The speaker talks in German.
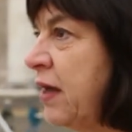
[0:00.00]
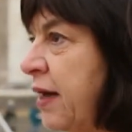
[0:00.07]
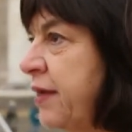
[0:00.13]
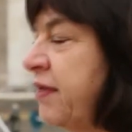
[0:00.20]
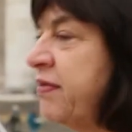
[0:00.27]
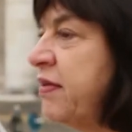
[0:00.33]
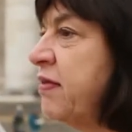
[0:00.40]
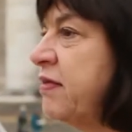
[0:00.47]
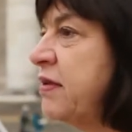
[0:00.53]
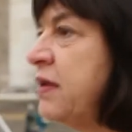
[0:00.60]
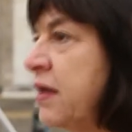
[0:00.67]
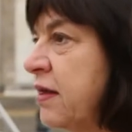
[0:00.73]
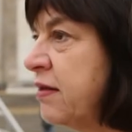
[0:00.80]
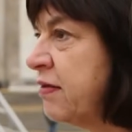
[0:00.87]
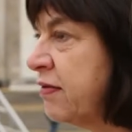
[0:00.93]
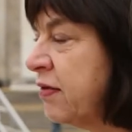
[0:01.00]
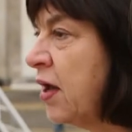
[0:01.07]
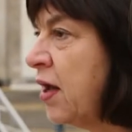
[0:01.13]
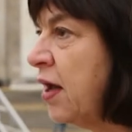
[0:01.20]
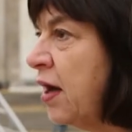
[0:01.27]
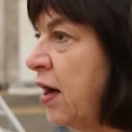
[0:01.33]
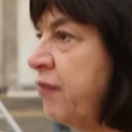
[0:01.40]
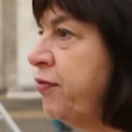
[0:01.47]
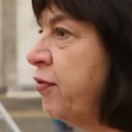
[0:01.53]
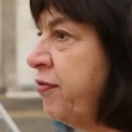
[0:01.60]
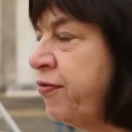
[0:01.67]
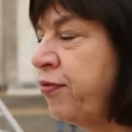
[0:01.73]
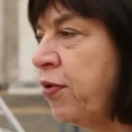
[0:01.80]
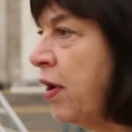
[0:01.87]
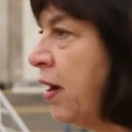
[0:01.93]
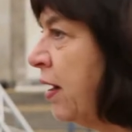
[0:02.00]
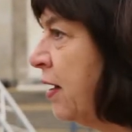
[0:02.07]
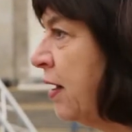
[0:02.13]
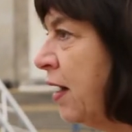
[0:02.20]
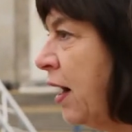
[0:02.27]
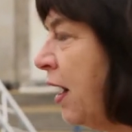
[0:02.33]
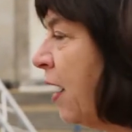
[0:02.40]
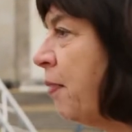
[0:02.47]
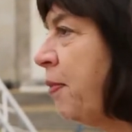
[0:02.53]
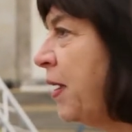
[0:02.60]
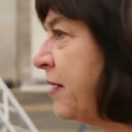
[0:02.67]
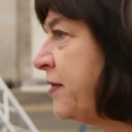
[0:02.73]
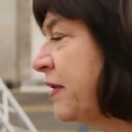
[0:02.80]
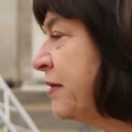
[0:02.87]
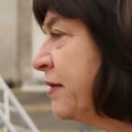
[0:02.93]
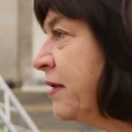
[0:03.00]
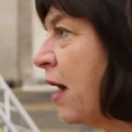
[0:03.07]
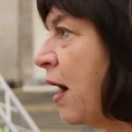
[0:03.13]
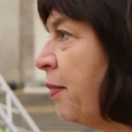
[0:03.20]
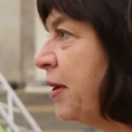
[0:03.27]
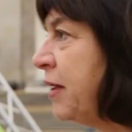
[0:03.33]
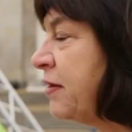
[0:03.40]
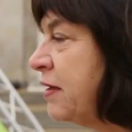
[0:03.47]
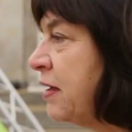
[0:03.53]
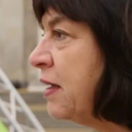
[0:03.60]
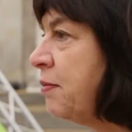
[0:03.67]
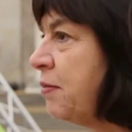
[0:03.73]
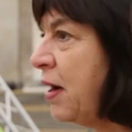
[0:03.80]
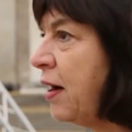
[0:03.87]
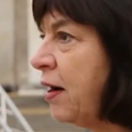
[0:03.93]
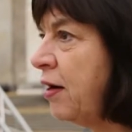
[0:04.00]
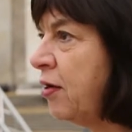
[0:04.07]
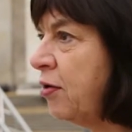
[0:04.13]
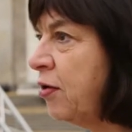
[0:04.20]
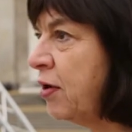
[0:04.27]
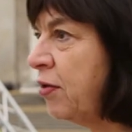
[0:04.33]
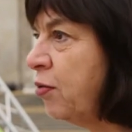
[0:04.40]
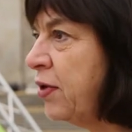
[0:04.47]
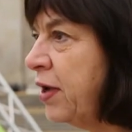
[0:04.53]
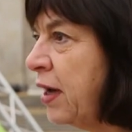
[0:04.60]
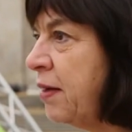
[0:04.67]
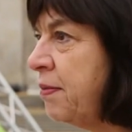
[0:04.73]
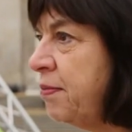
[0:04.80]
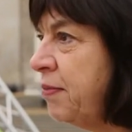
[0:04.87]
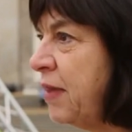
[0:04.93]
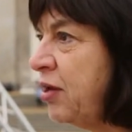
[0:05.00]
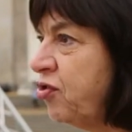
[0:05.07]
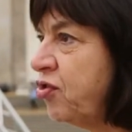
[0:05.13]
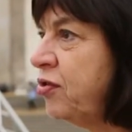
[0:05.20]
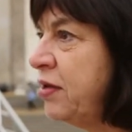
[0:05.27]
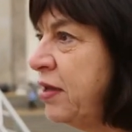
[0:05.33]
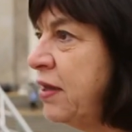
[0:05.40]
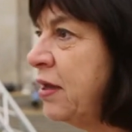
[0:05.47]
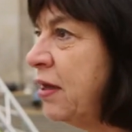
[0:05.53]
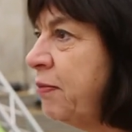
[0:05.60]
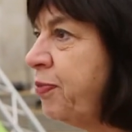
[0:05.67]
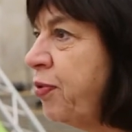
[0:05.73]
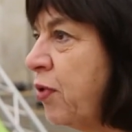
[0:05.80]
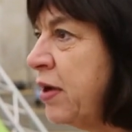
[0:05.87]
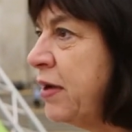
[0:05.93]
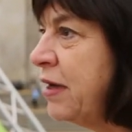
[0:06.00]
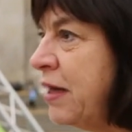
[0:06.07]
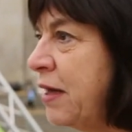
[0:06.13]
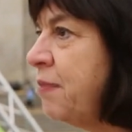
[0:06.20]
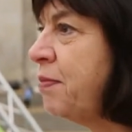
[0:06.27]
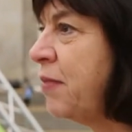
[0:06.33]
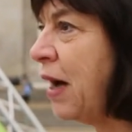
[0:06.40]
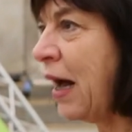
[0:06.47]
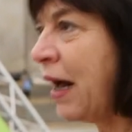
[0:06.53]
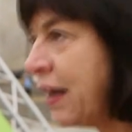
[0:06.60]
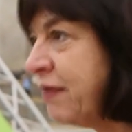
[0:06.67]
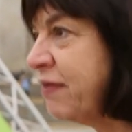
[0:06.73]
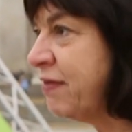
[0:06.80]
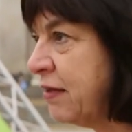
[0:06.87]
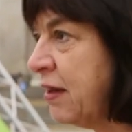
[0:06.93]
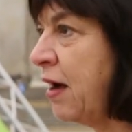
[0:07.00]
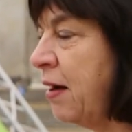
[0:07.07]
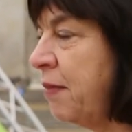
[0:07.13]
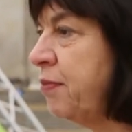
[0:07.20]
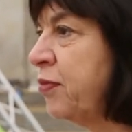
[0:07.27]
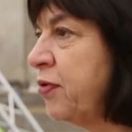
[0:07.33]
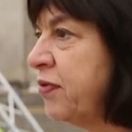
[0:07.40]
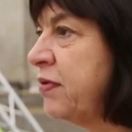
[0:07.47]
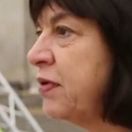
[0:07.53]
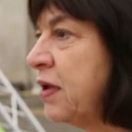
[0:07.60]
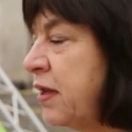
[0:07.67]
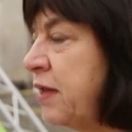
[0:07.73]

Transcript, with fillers: Ja, das ist nichts, äh, wovor Arbeiter, Arbeitnehmer äh, oder Menschen, die hier in Polen leben, Angst haben müssen.